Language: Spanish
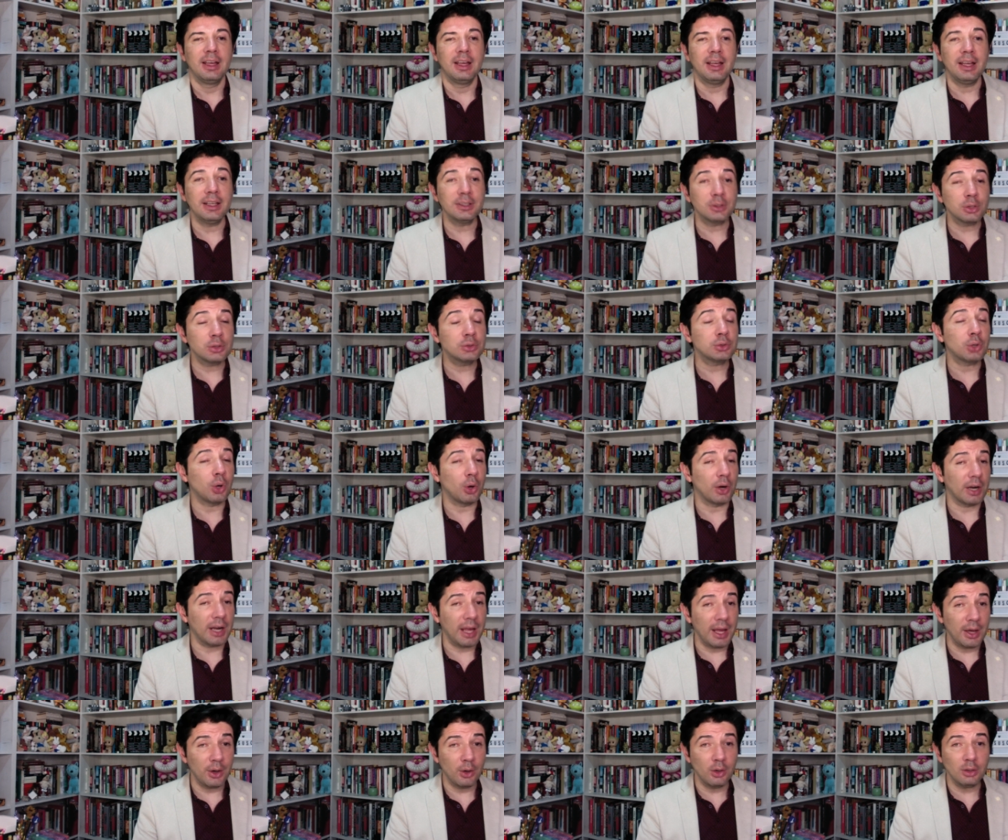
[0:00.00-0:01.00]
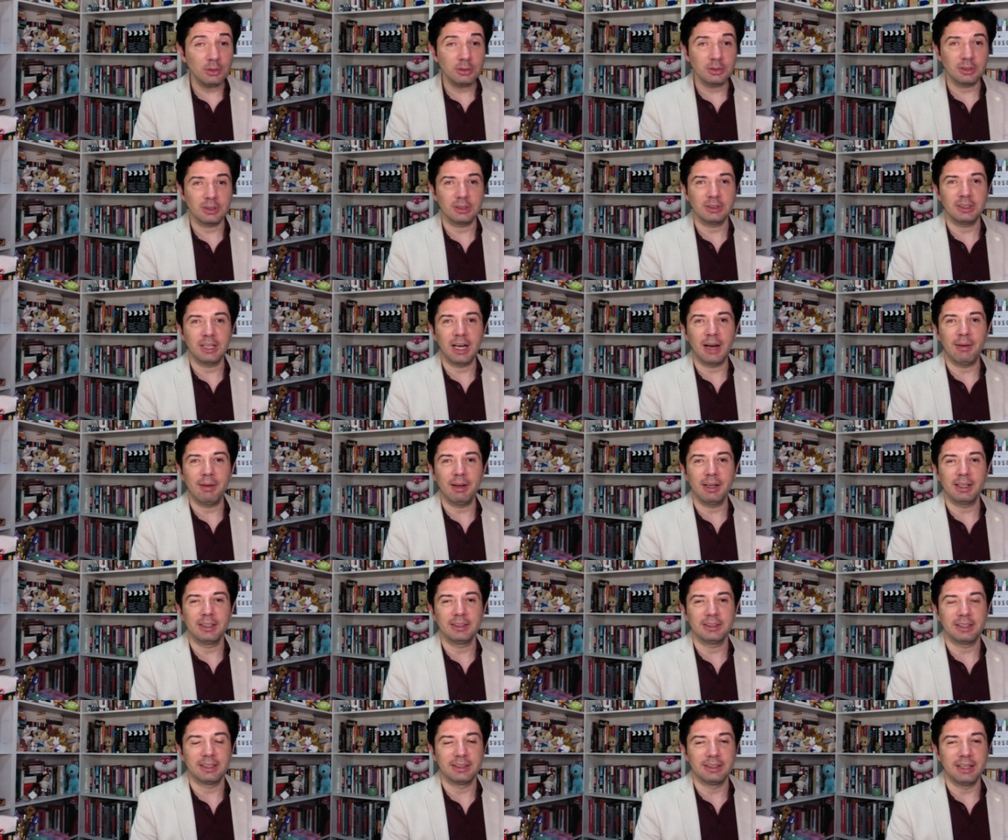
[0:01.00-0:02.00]
Esos correos daban a
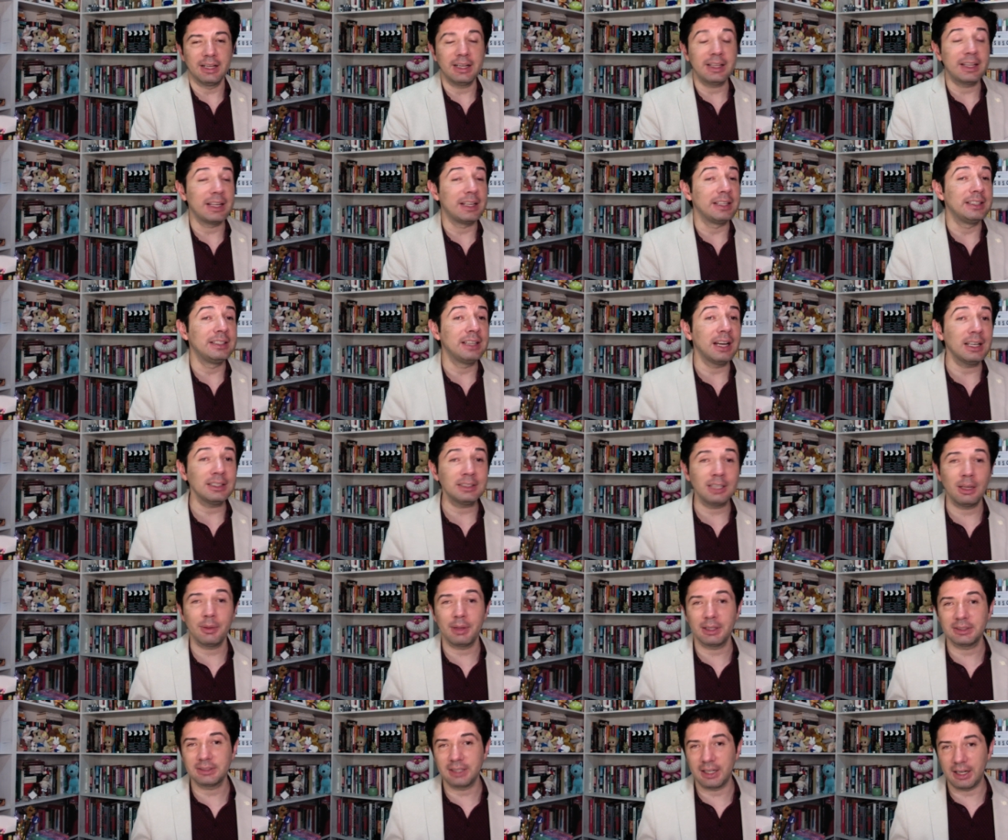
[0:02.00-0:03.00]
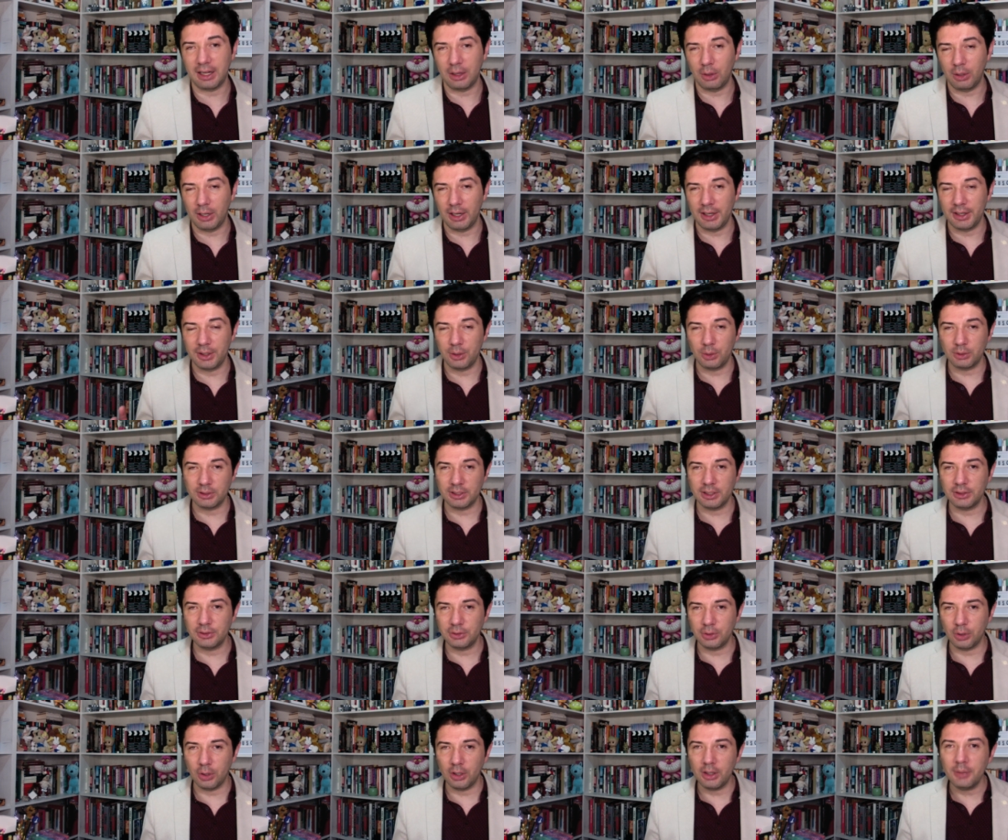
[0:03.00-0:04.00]
entender que ya se había cerrado la
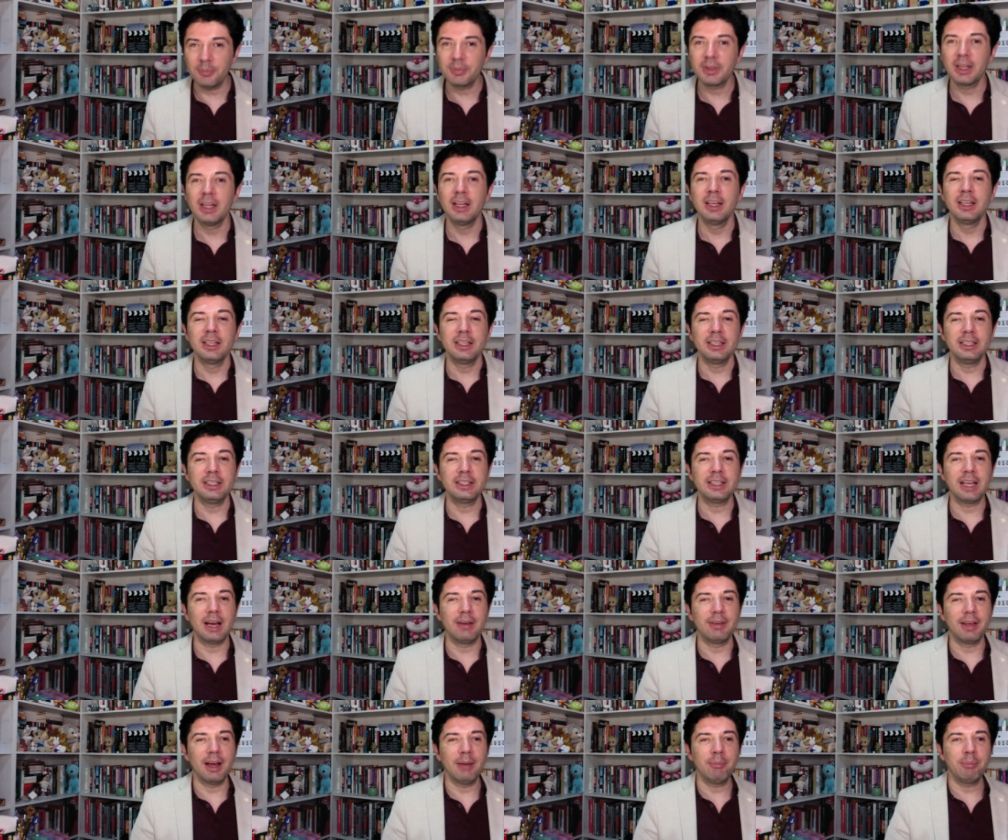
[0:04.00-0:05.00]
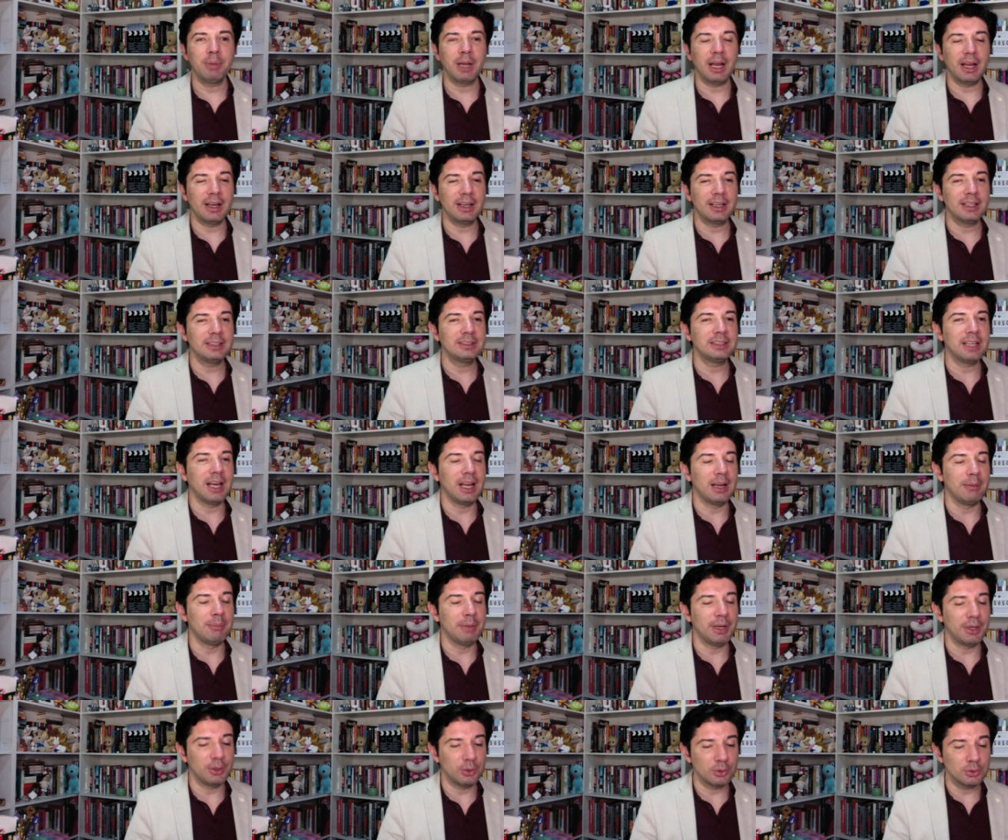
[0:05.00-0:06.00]
negociación y que había planes de
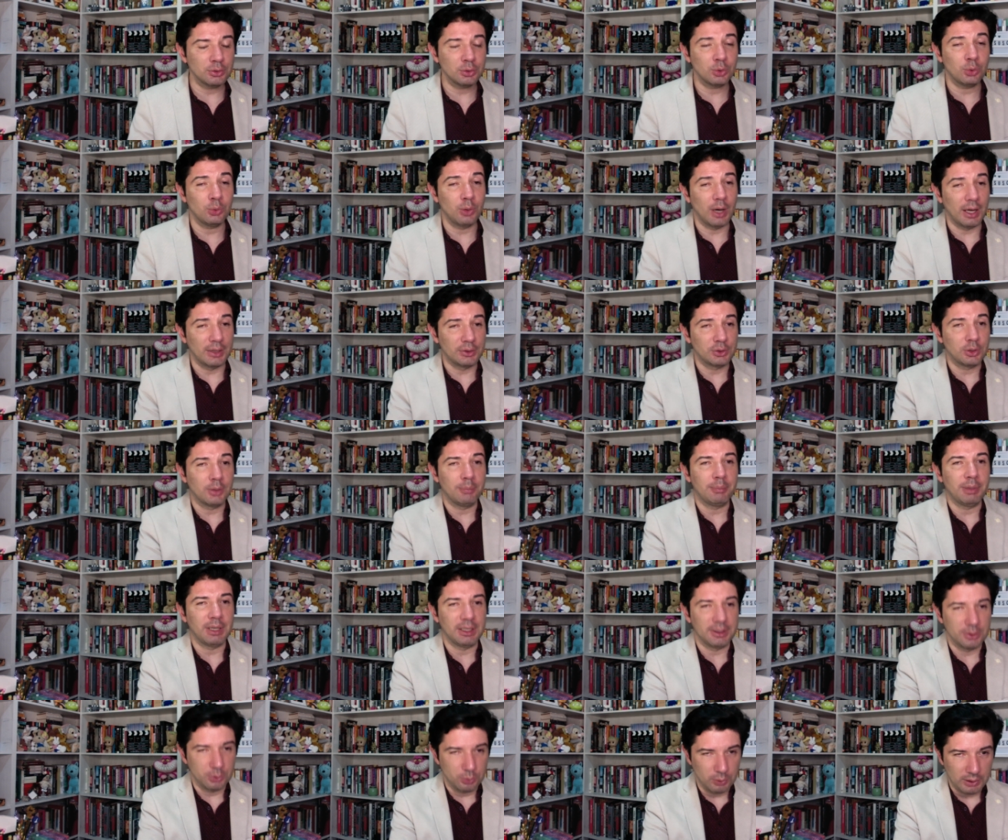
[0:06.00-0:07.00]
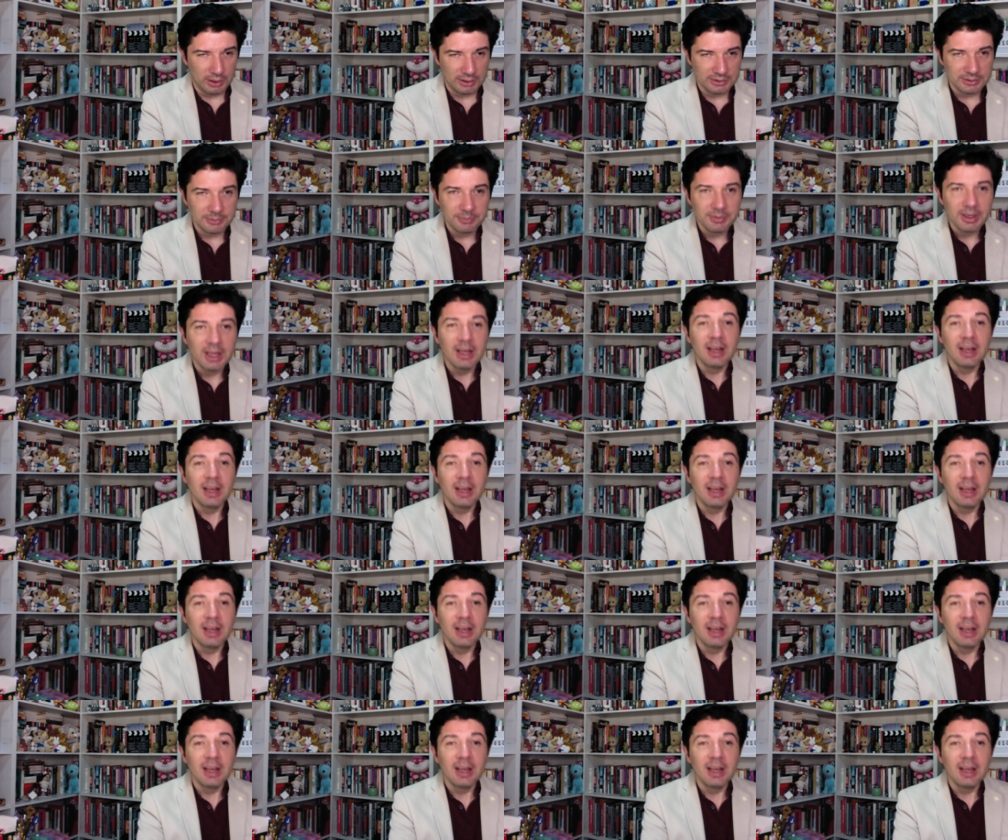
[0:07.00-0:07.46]
al menos cuatro películas.